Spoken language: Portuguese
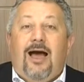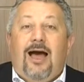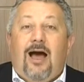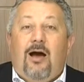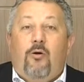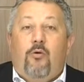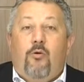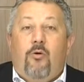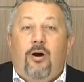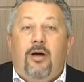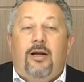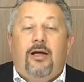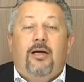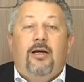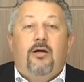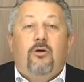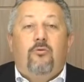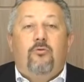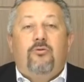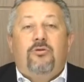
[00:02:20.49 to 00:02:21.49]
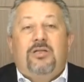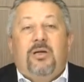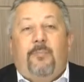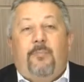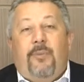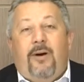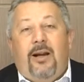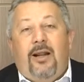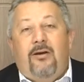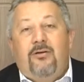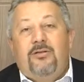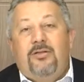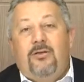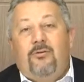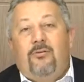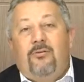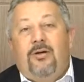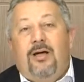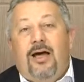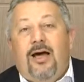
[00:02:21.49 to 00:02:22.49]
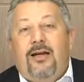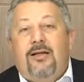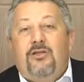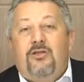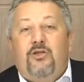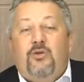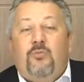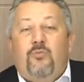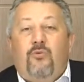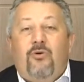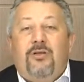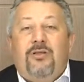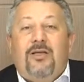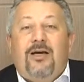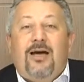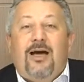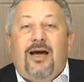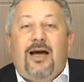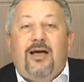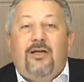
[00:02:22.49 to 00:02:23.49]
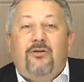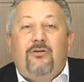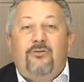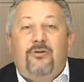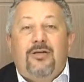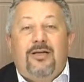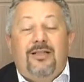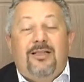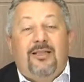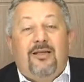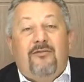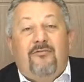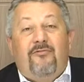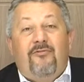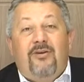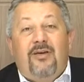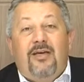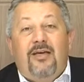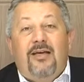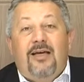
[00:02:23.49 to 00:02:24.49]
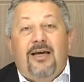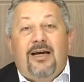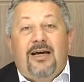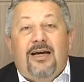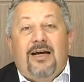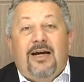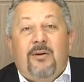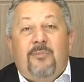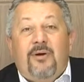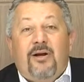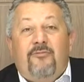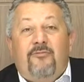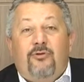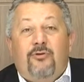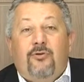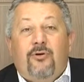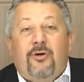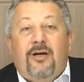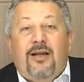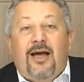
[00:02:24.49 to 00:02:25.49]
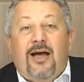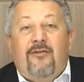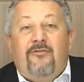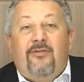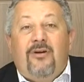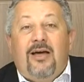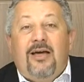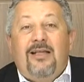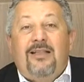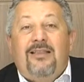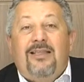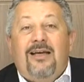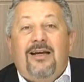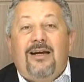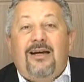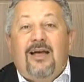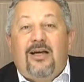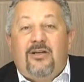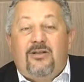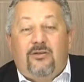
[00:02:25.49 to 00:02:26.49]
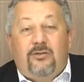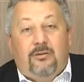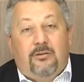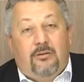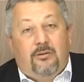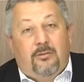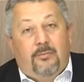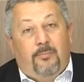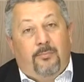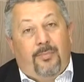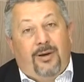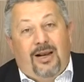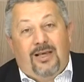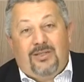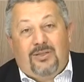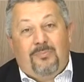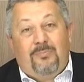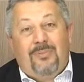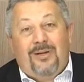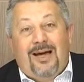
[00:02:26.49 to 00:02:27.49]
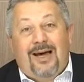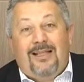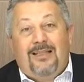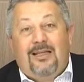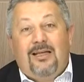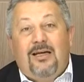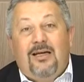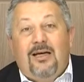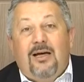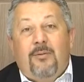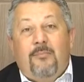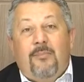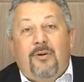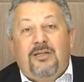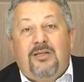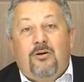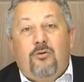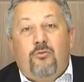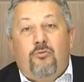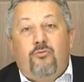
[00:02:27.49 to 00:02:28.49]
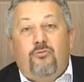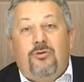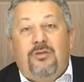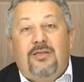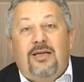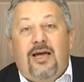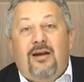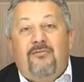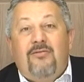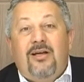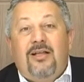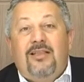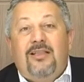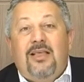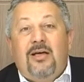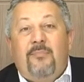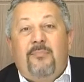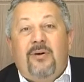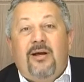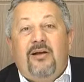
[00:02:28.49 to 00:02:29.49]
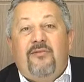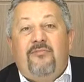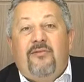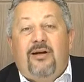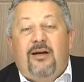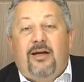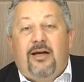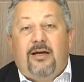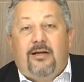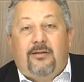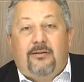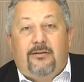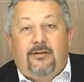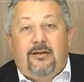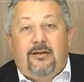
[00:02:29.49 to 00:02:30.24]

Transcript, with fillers: Agora, os aparelhos celulares dispõem de rádio, TV, câmera fotográfica e internet. Parece piada, mas alguns servem até para falar.